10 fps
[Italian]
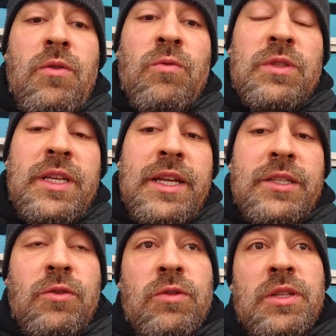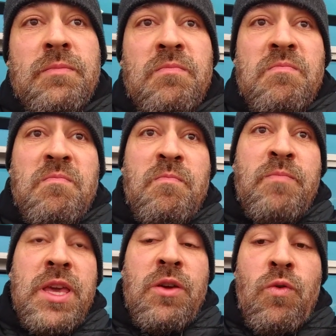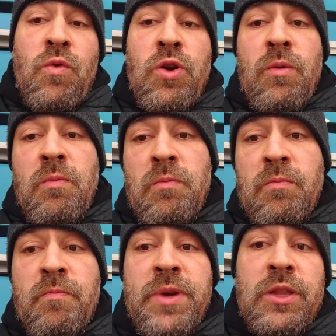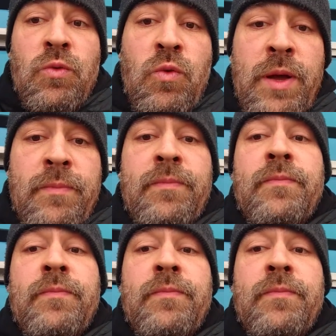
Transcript: un tedesco di B1, B2